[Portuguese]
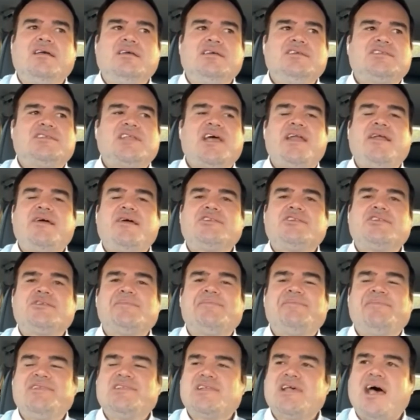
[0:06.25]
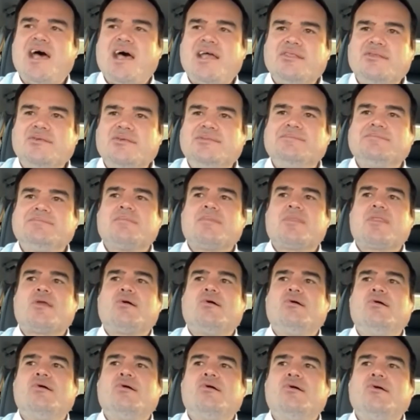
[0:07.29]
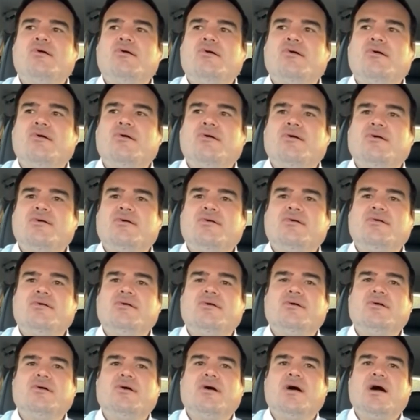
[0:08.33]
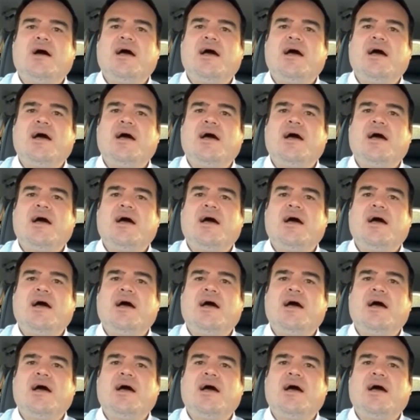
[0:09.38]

estereotipizado com